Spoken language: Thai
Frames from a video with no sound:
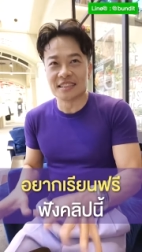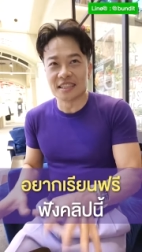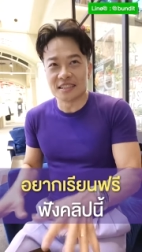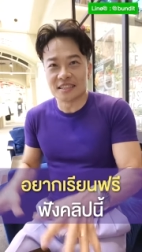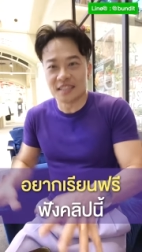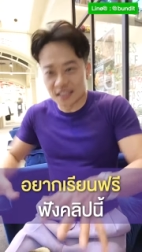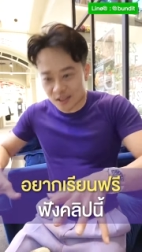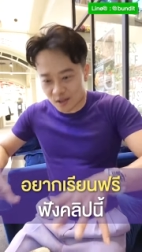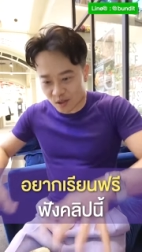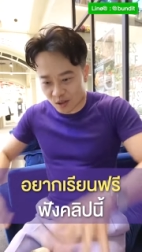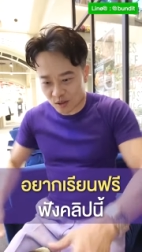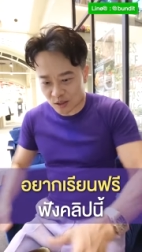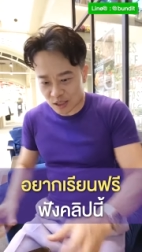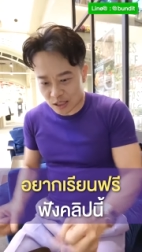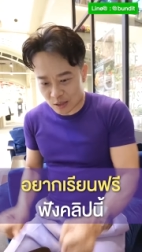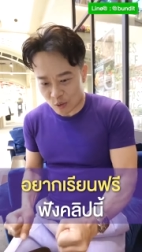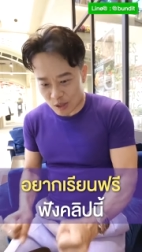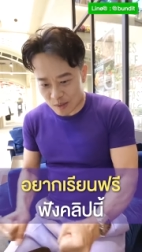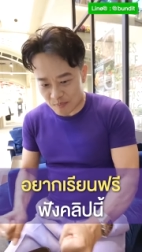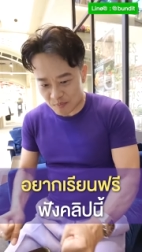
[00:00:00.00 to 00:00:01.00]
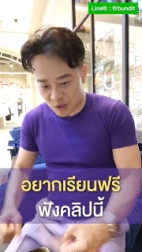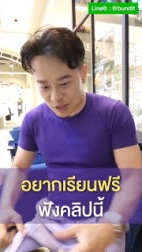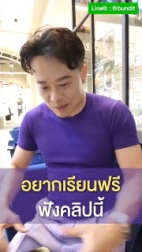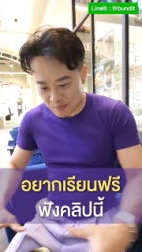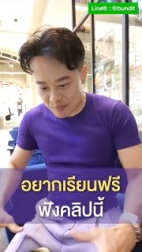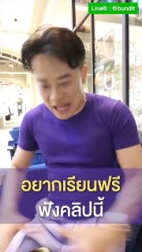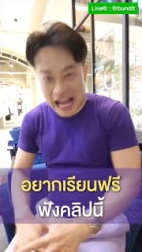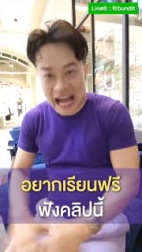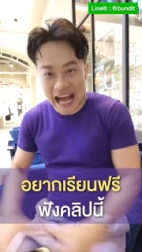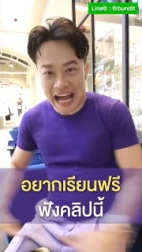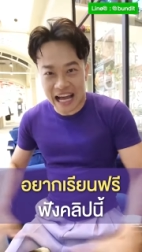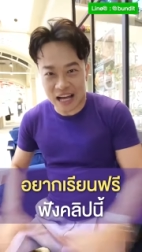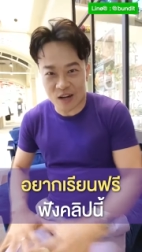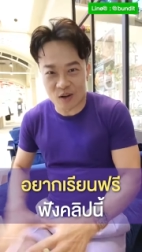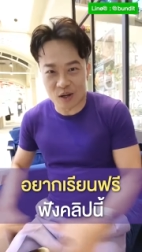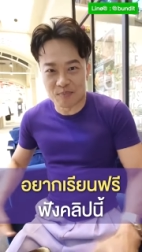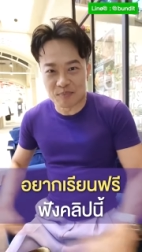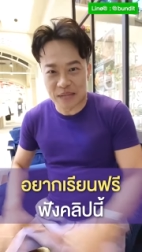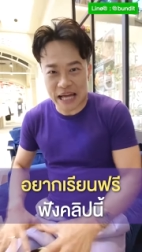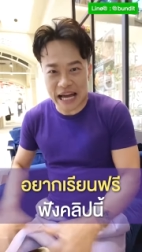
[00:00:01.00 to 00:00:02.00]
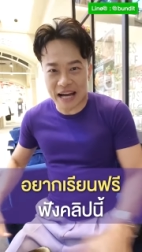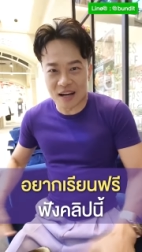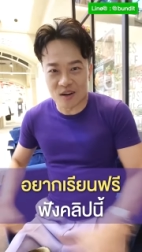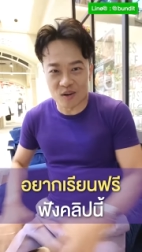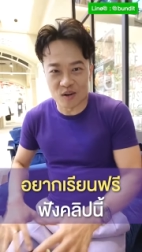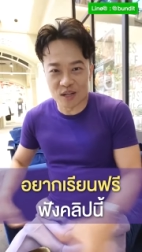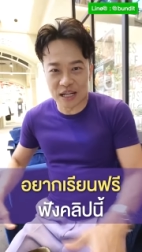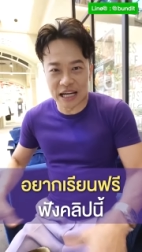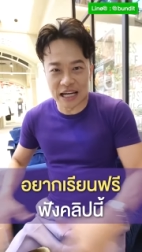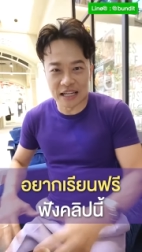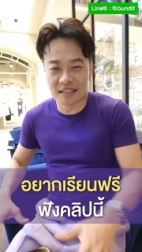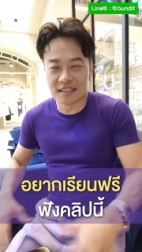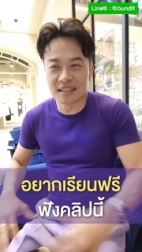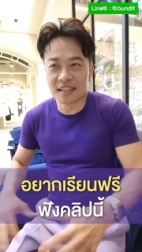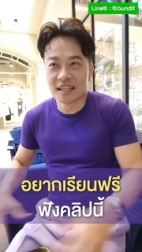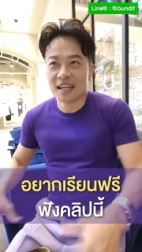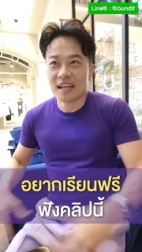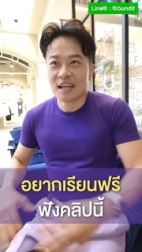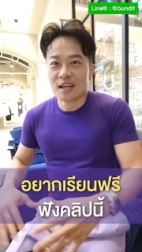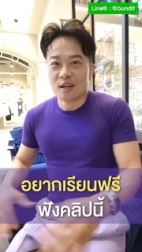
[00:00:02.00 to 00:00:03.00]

density ของความหนาของการ